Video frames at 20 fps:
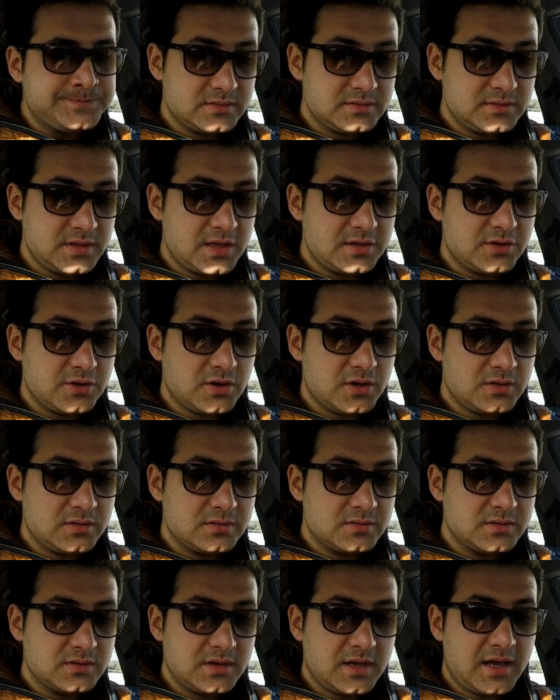Ne diyor?
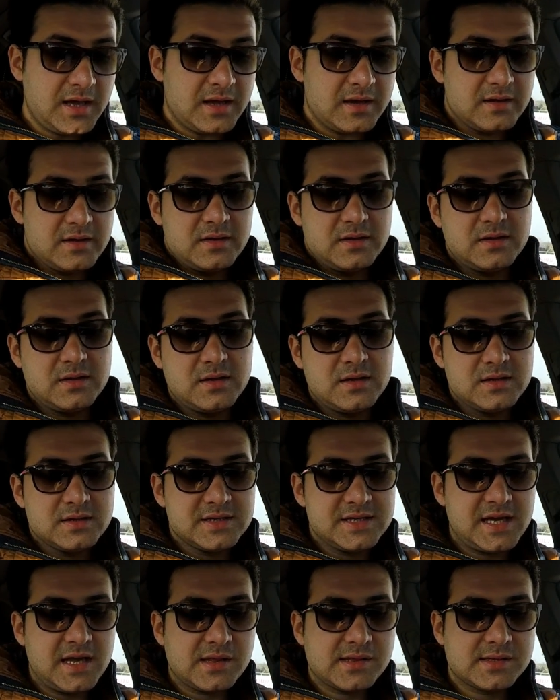Ha,
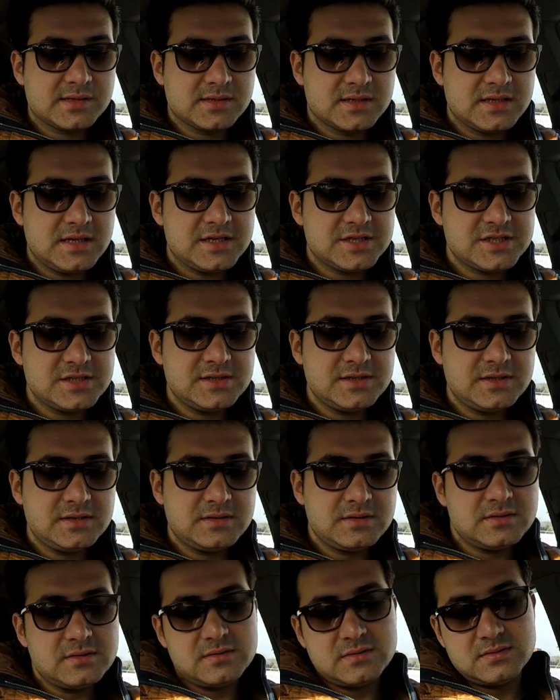Castle Clash'in
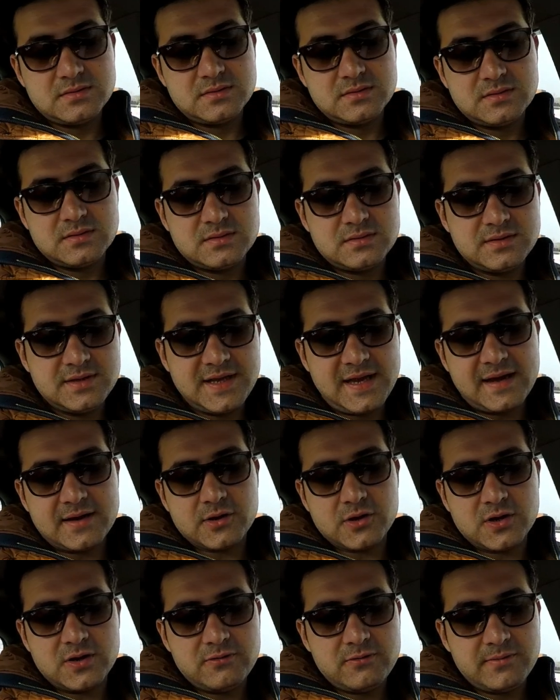diğer
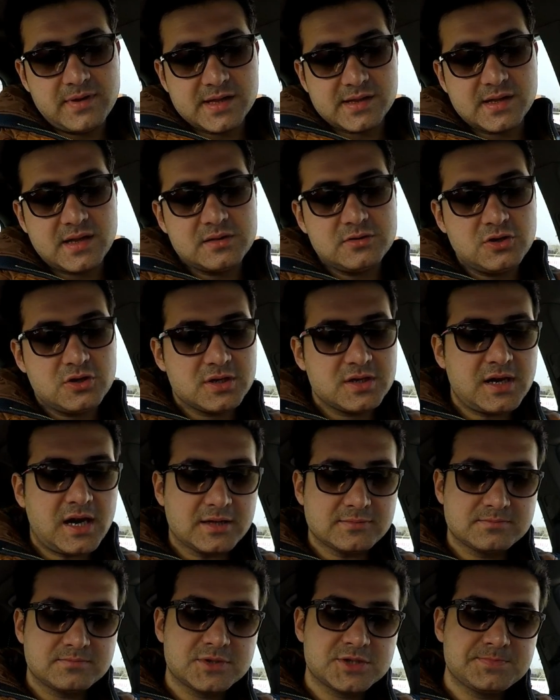görevi mesela diyor ki
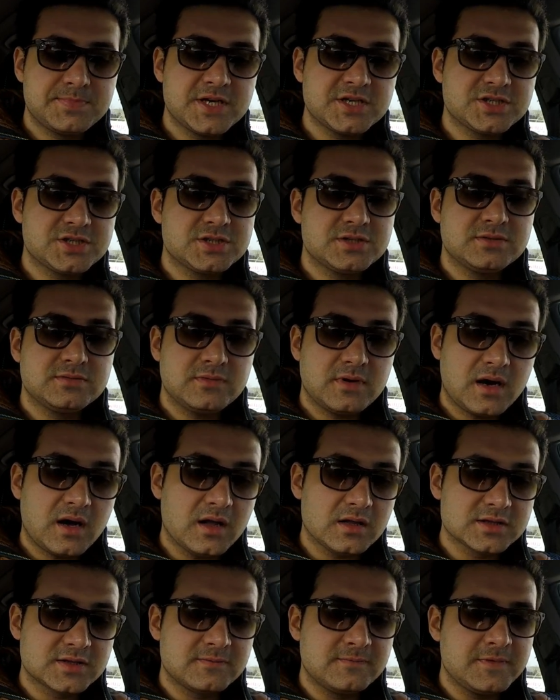65
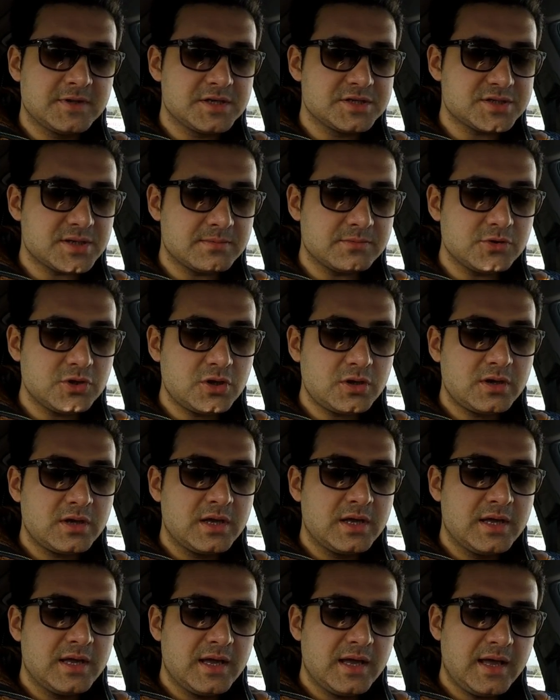altın vereceğim diyor.
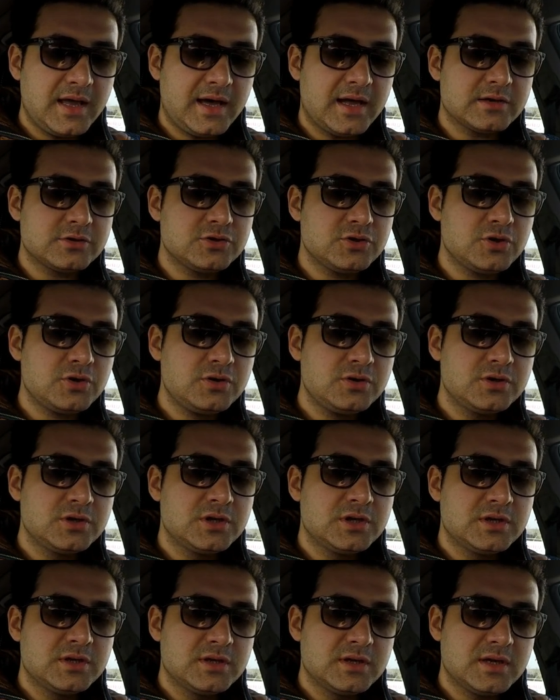Eğer diyor
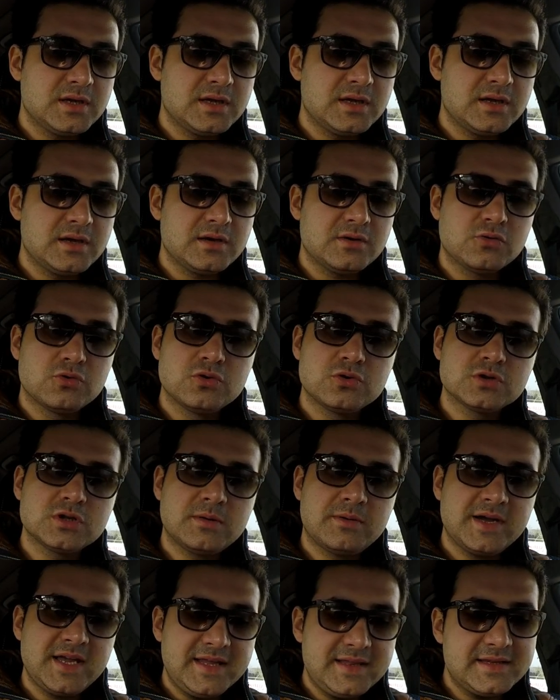e,
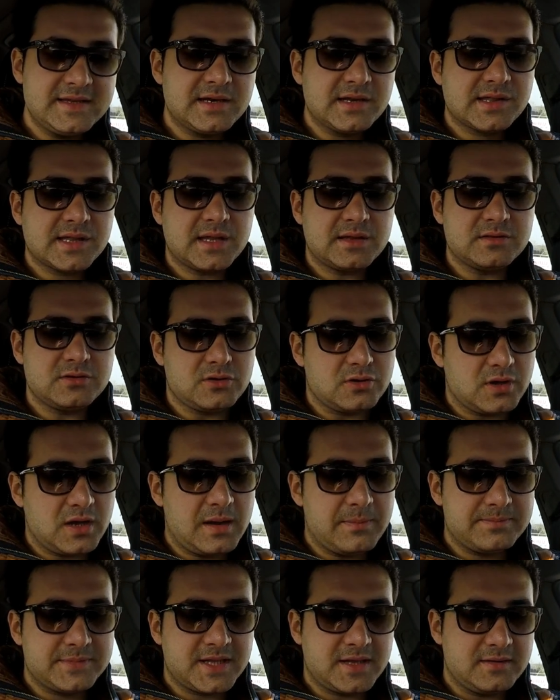uygulama indirirsen diyor
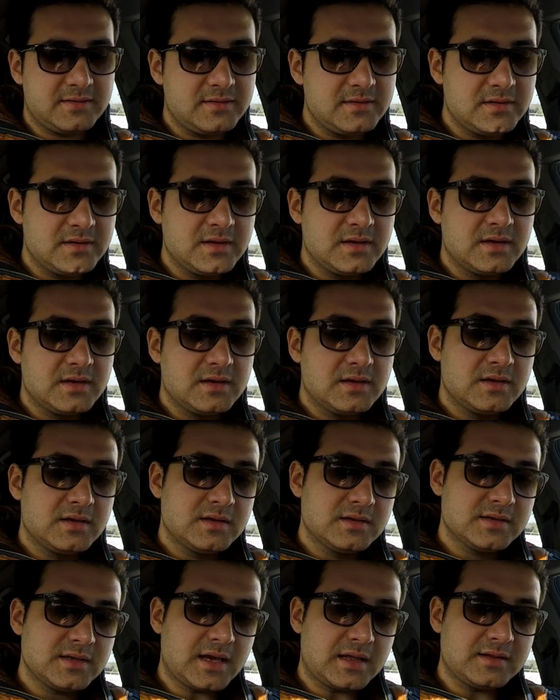app'ten.
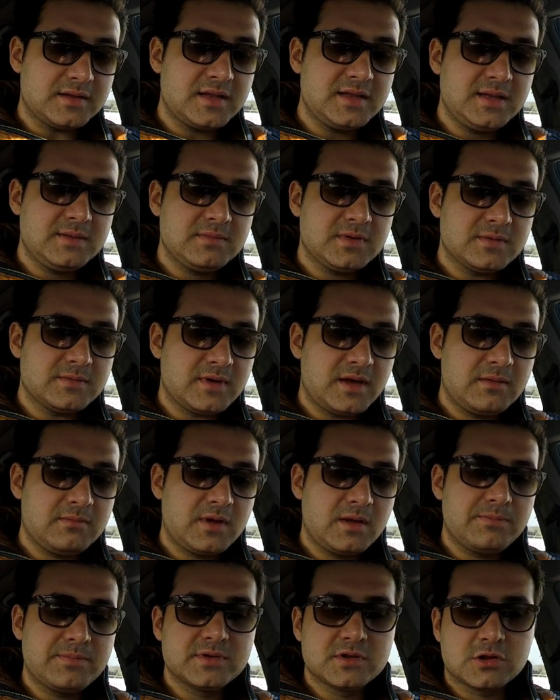Yani dediğim gibi hem
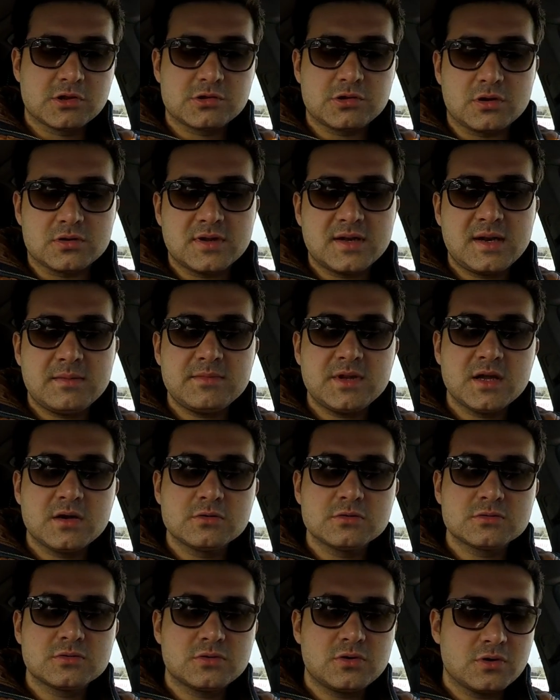Apple Store'dan hem de
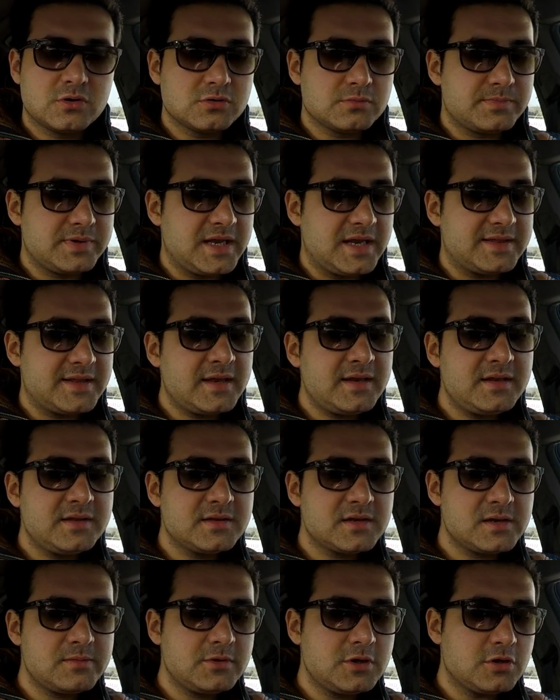Google Play'den
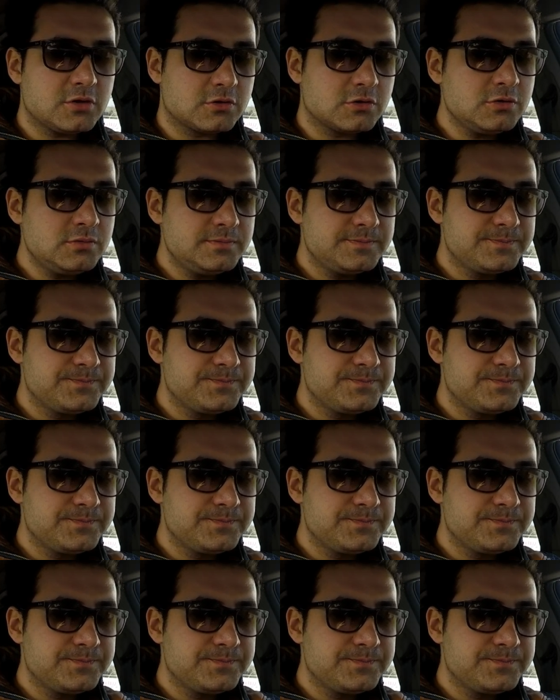indirebiliyorsun.